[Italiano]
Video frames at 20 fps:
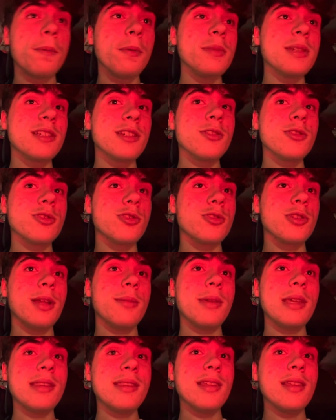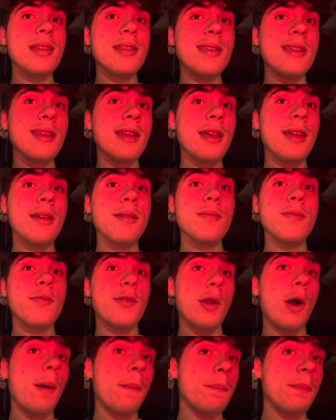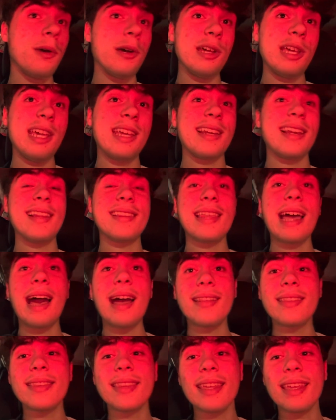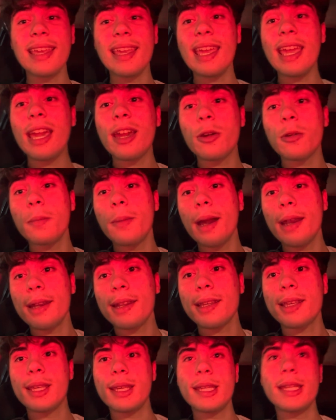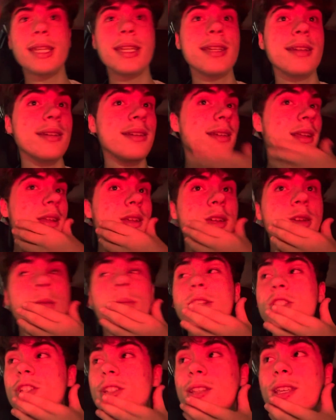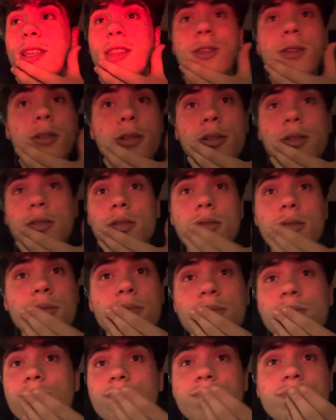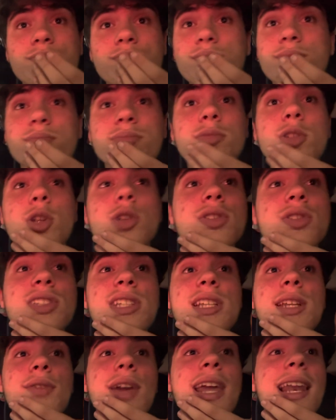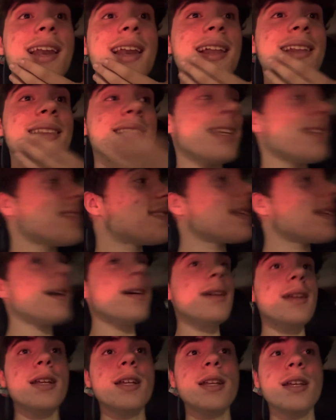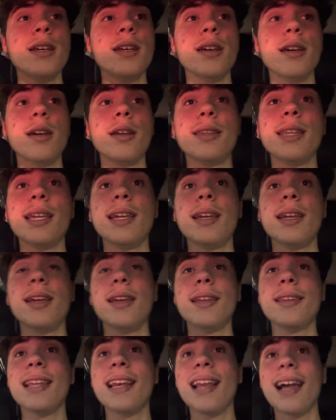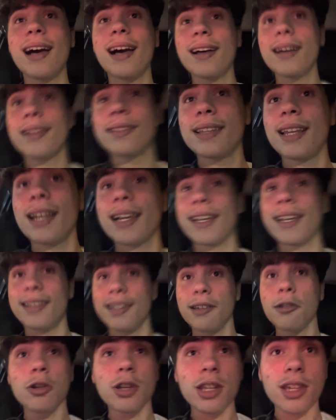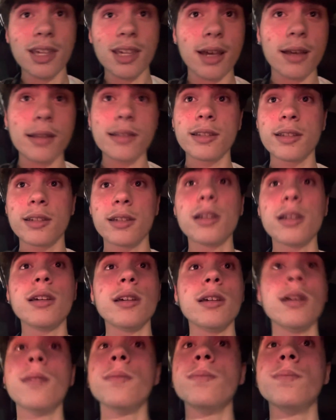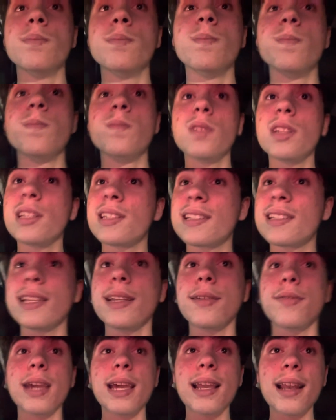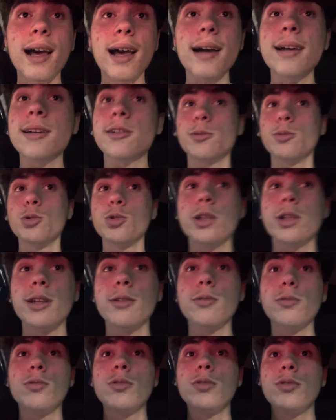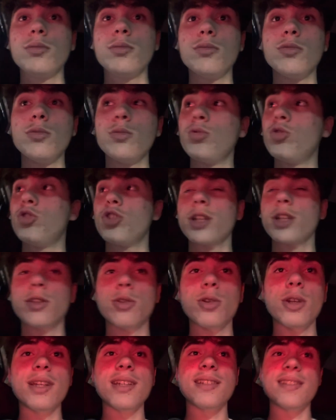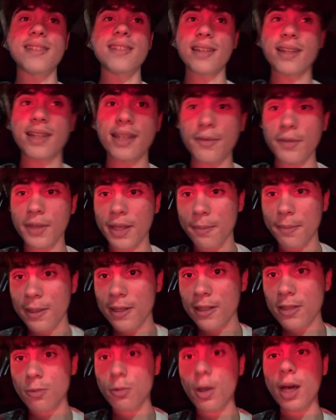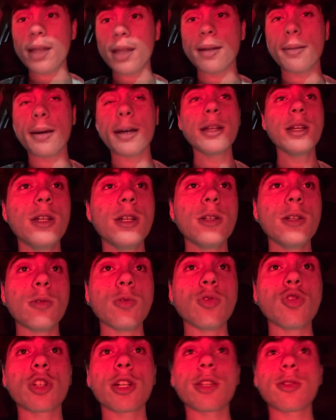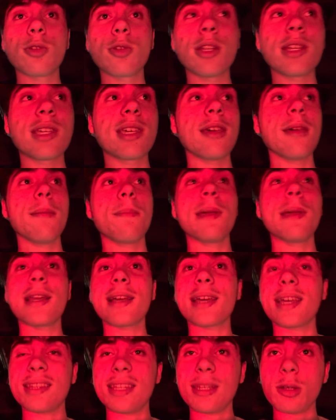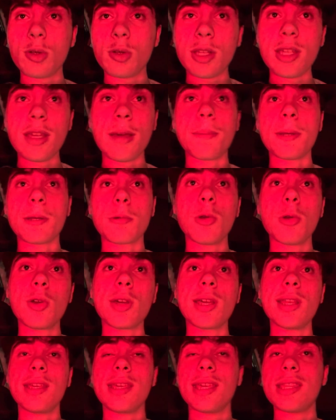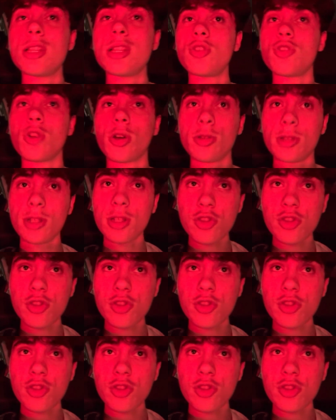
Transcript: mi sento solamente di dire flop eclatante Ecuban che come già detto, non si rivela all'altezza eh, de, della, della, categoria. Eh, ehm, si rivela comunque un, un, giocatore che si sacrifica per la squadra, ma un giocatore che per la categoria, per quello che richiede il gioco del